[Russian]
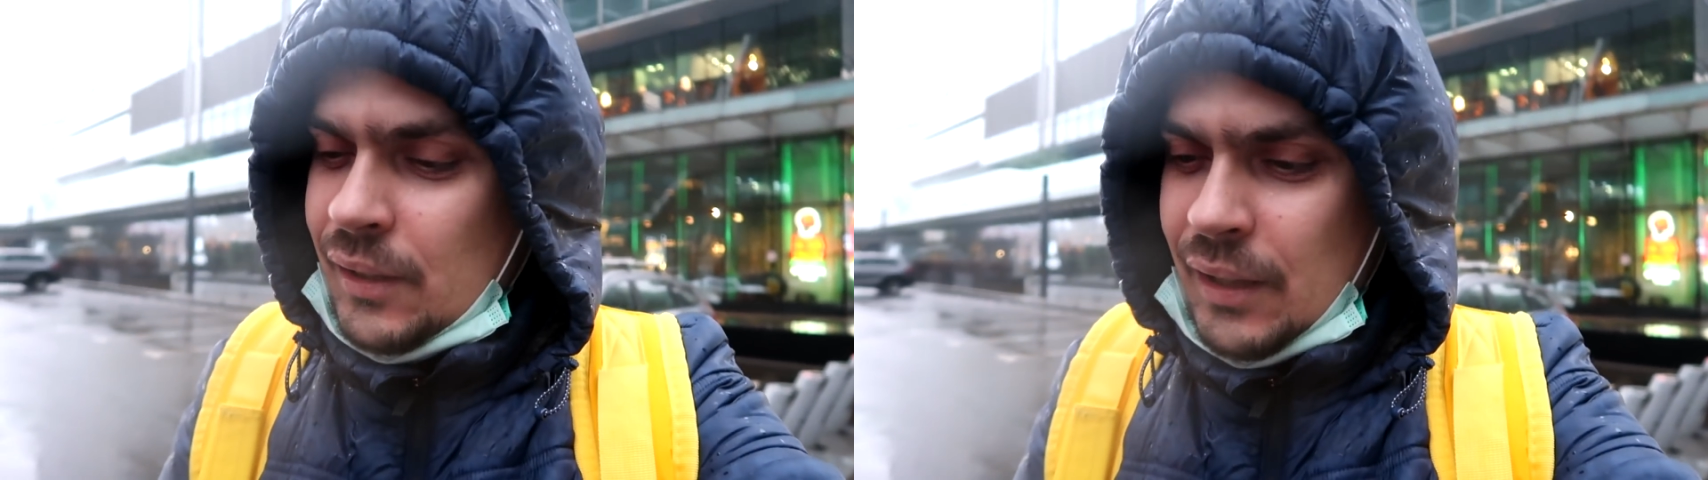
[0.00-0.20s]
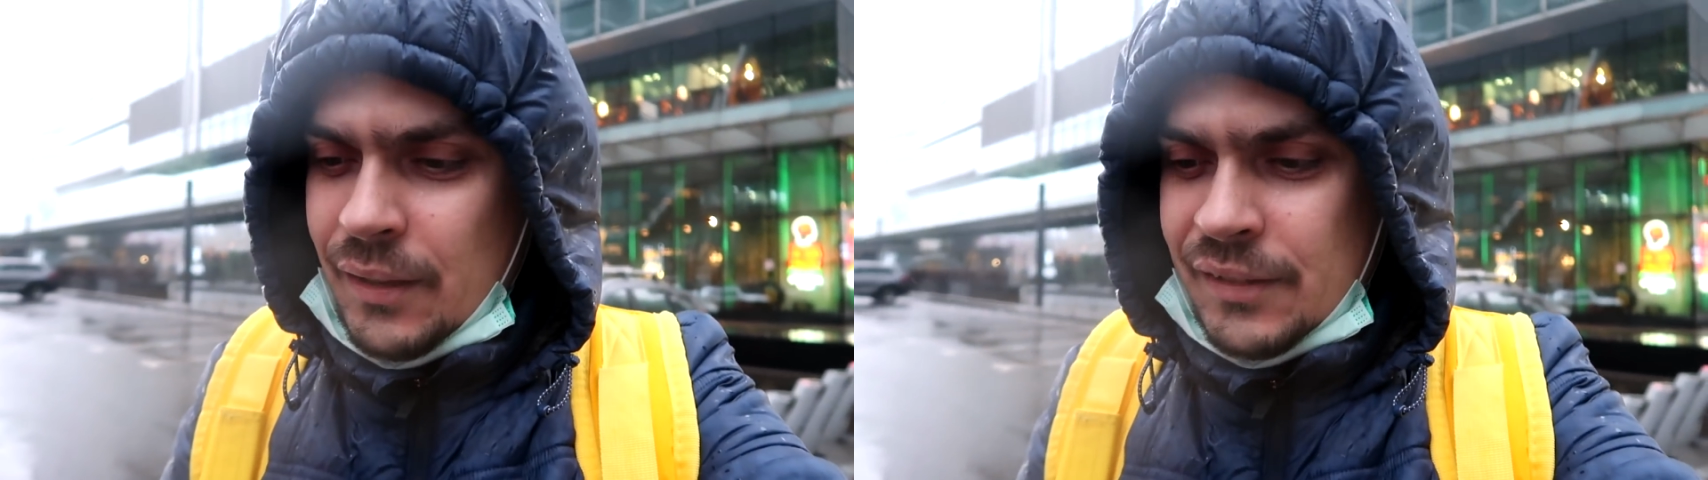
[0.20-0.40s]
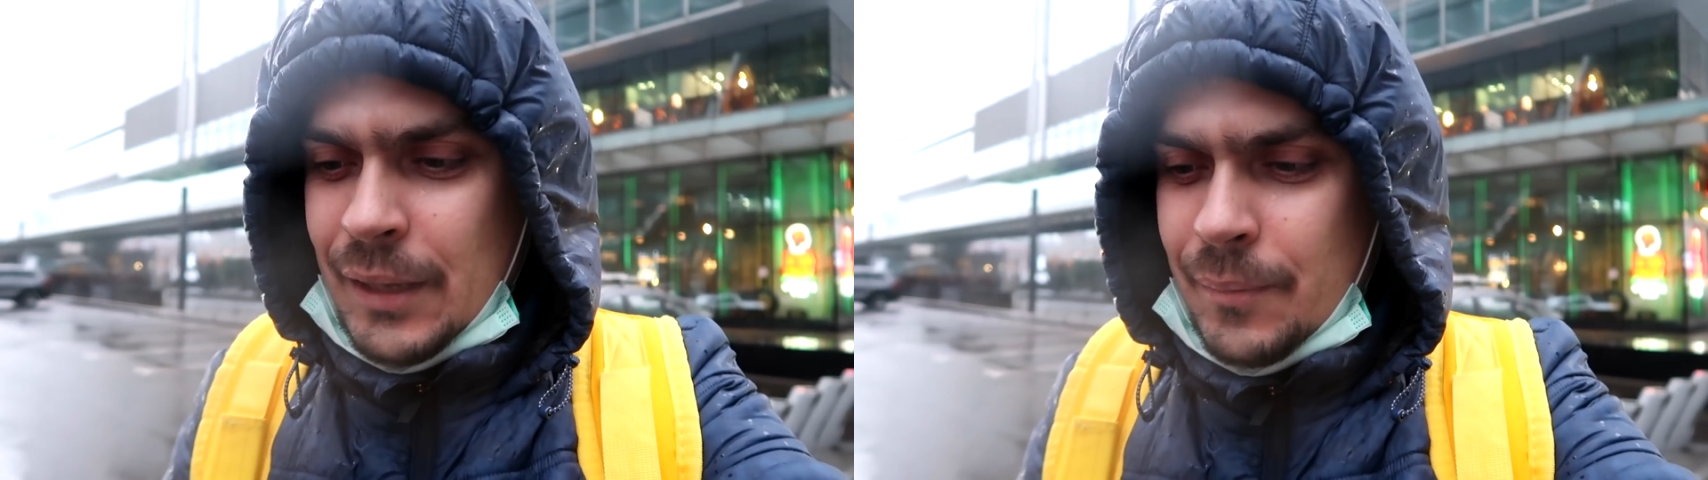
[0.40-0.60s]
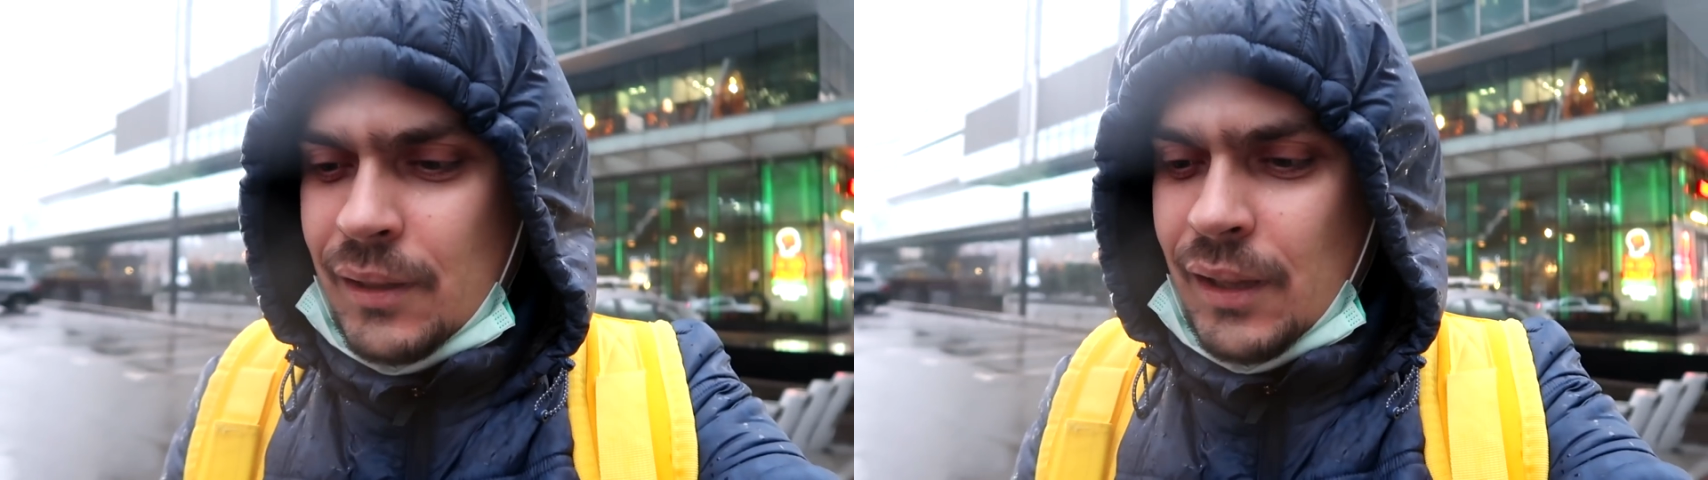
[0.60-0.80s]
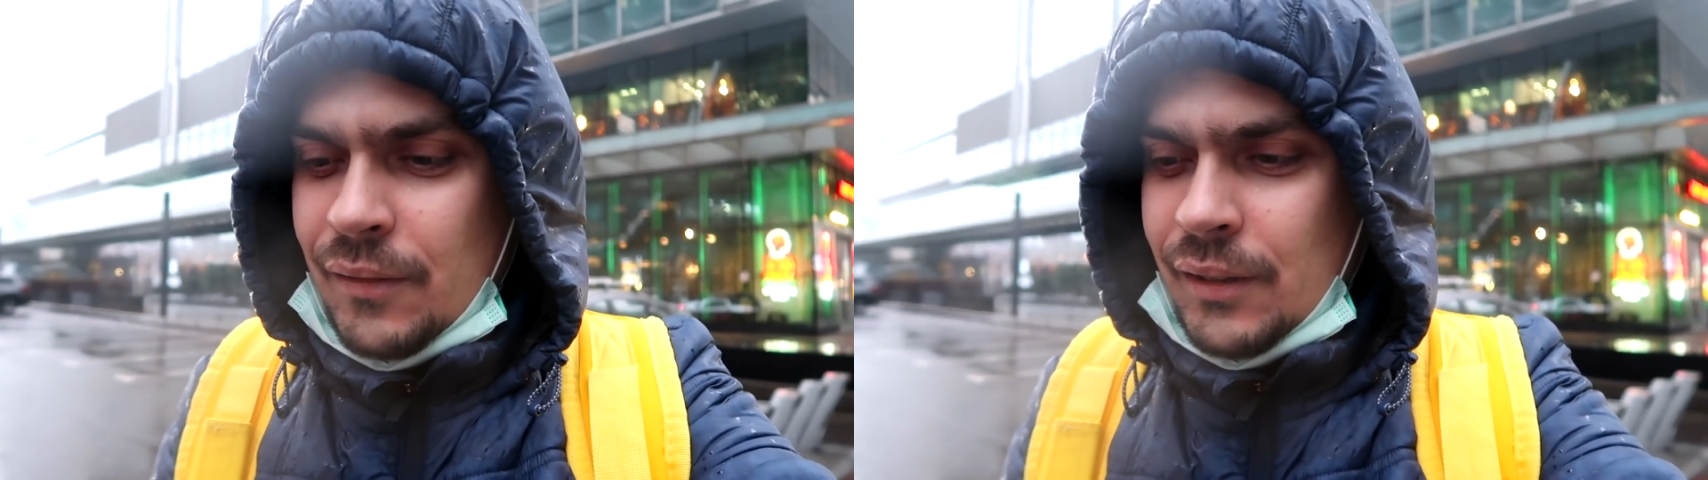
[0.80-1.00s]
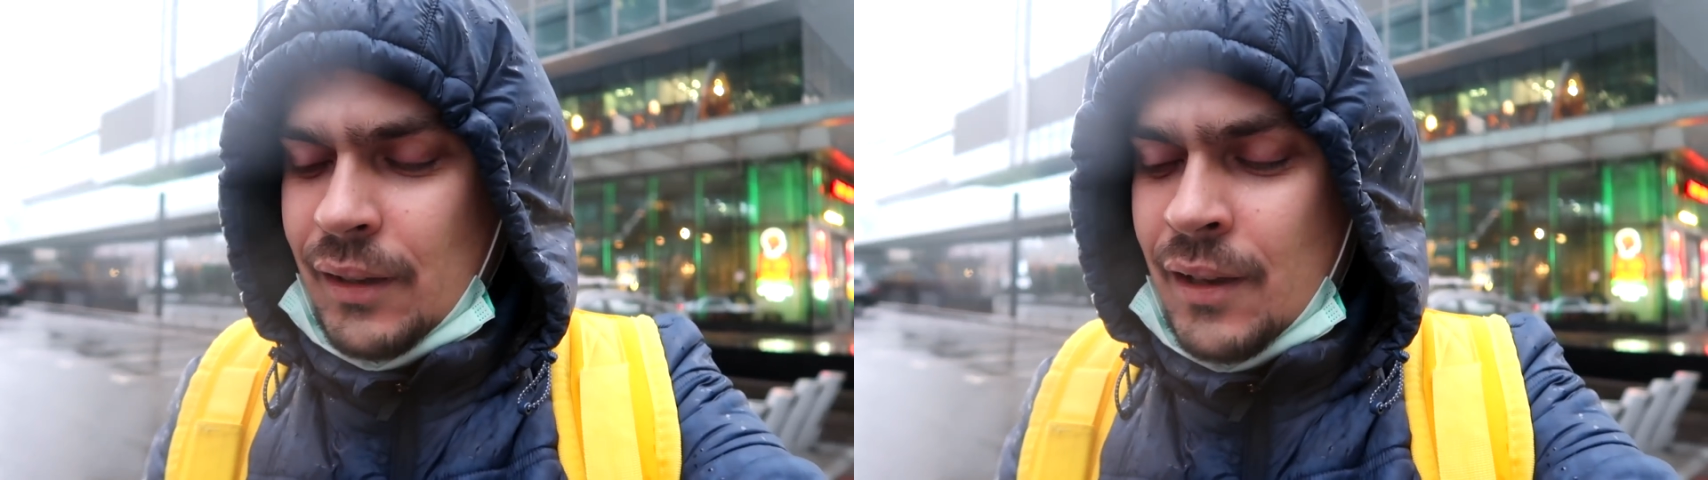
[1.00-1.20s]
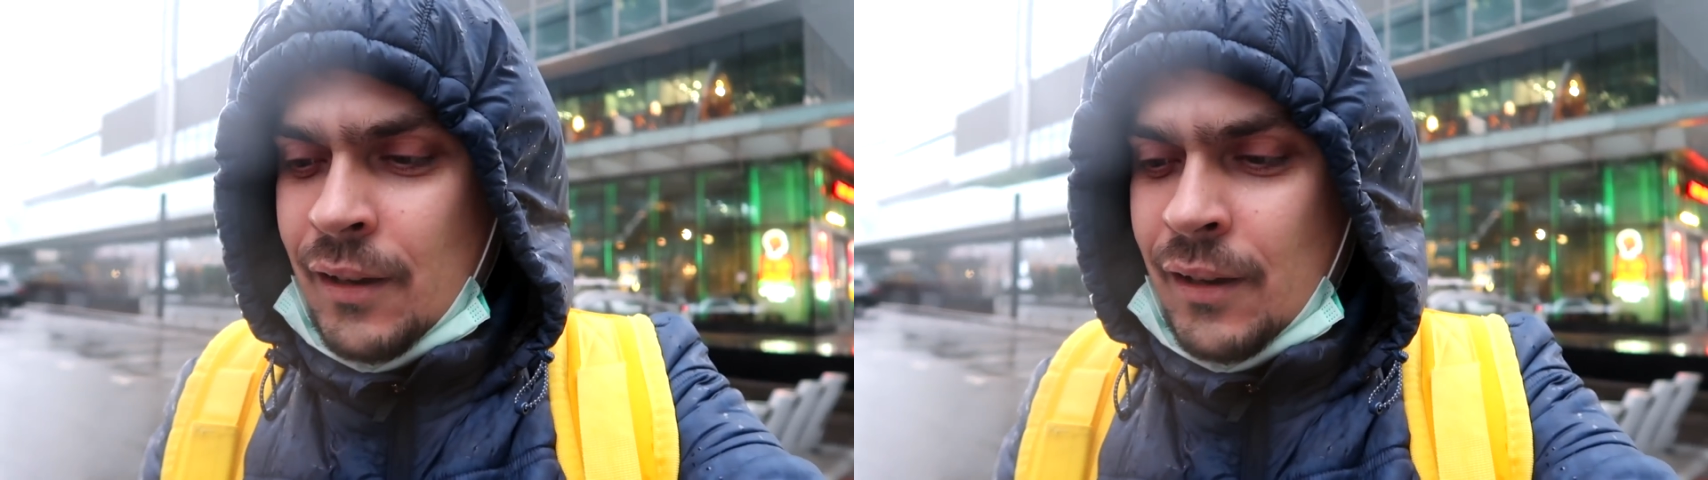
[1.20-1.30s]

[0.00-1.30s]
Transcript: да, самое главное,